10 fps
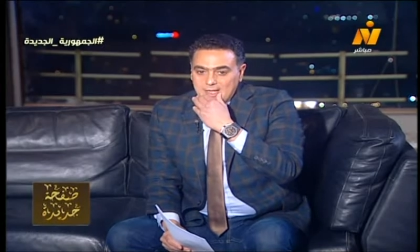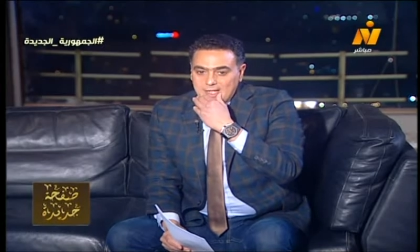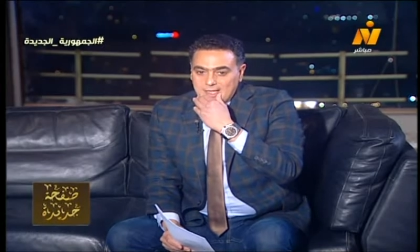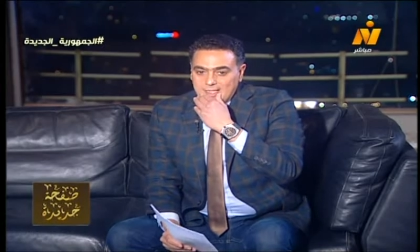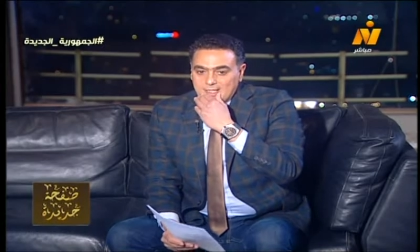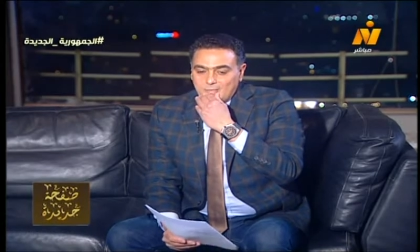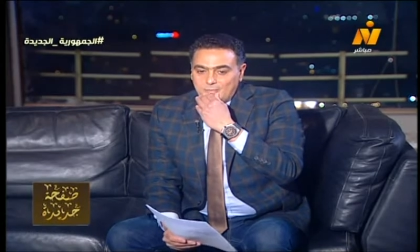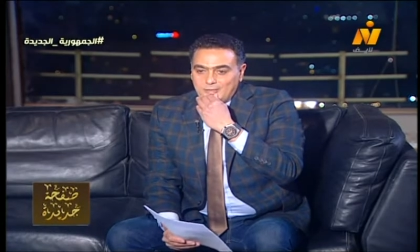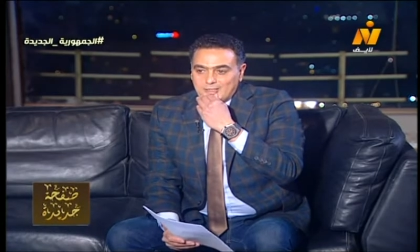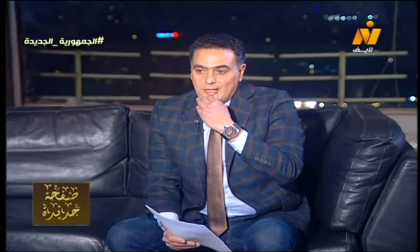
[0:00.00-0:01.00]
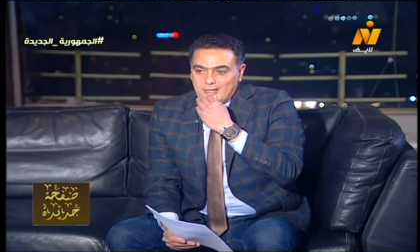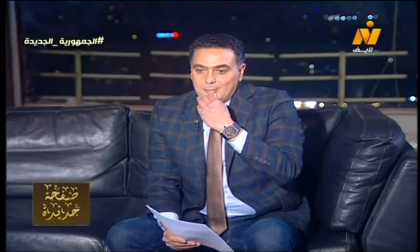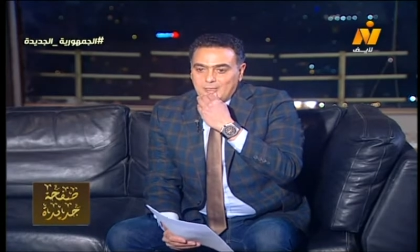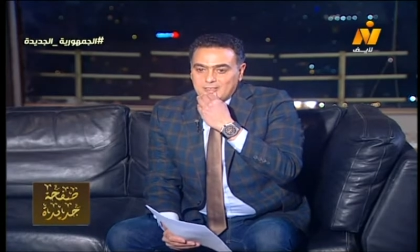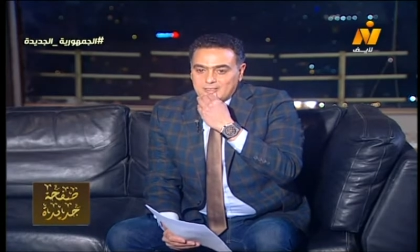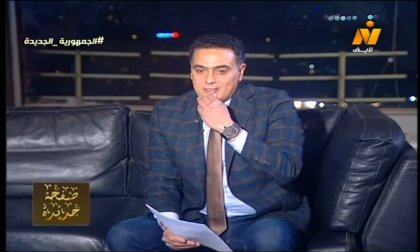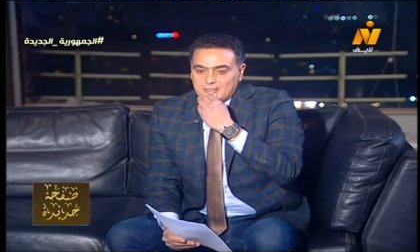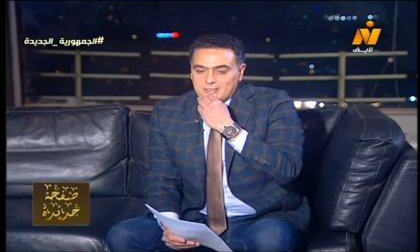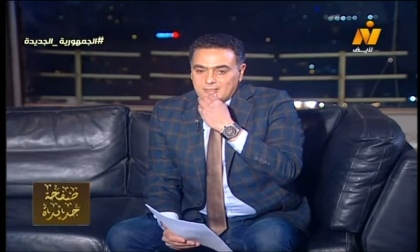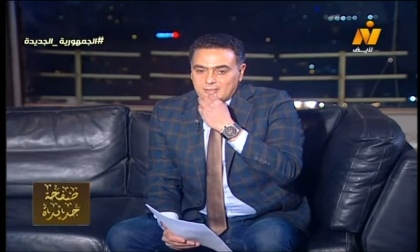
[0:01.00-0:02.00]
يعني كان في كلمه
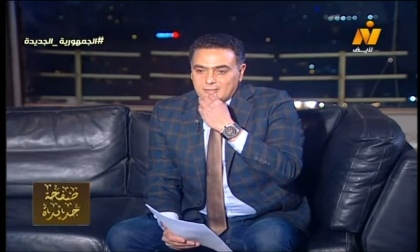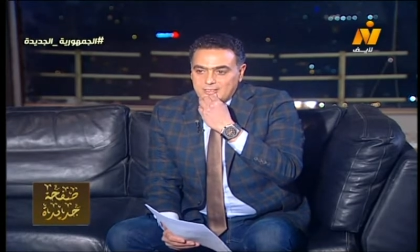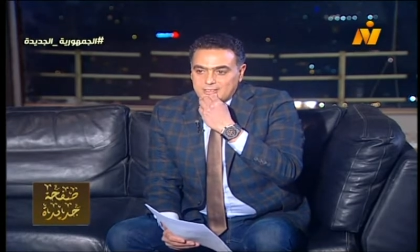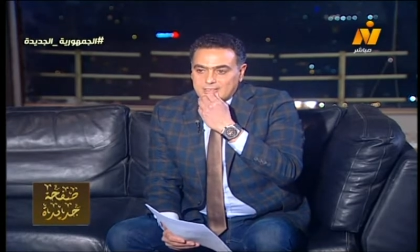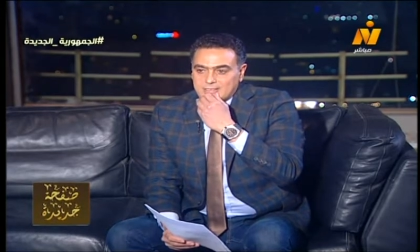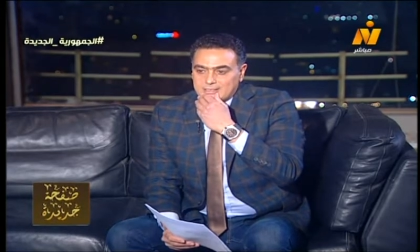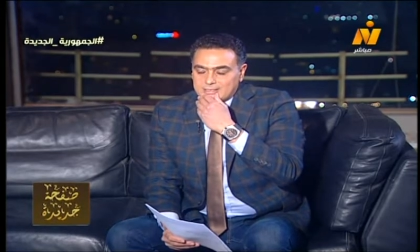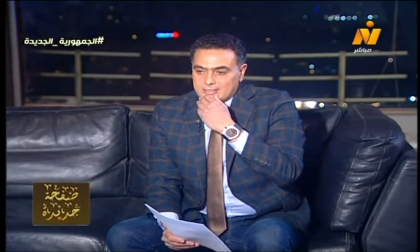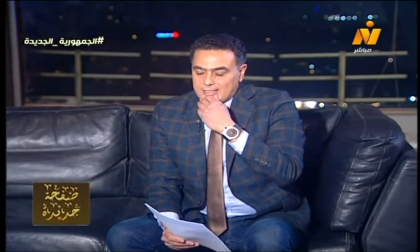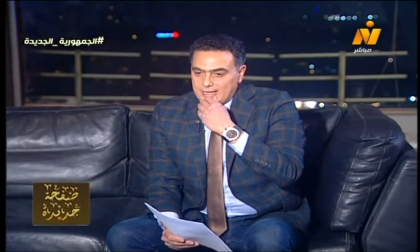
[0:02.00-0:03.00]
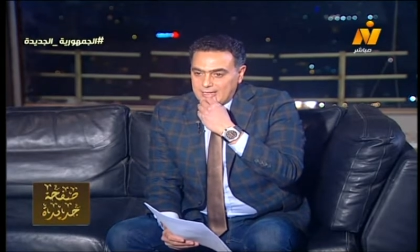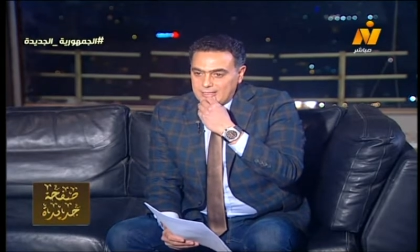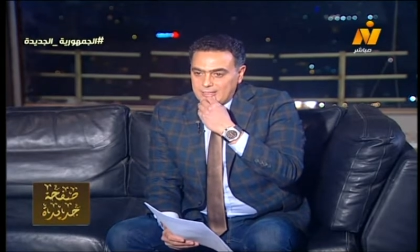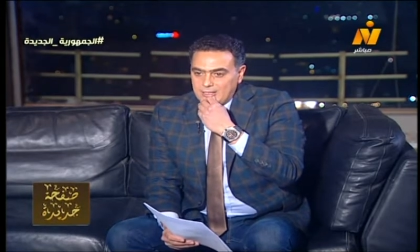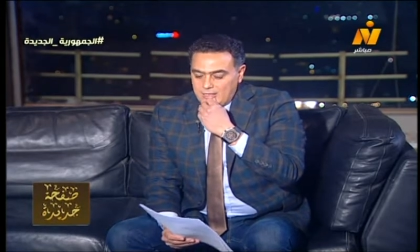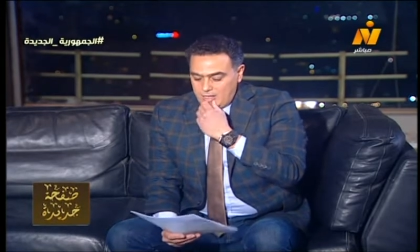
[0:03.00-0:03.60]
للرئيس السنغال